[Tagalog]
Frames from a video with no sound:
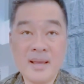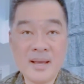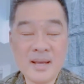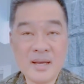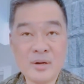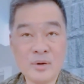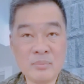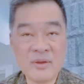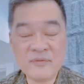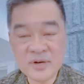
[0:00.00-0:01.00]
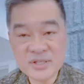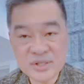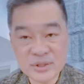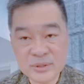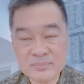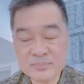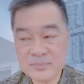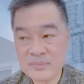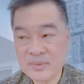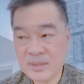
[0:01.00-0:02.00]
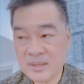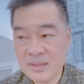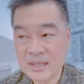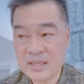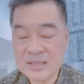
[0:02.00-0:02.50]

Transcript: Uh, on my first term, that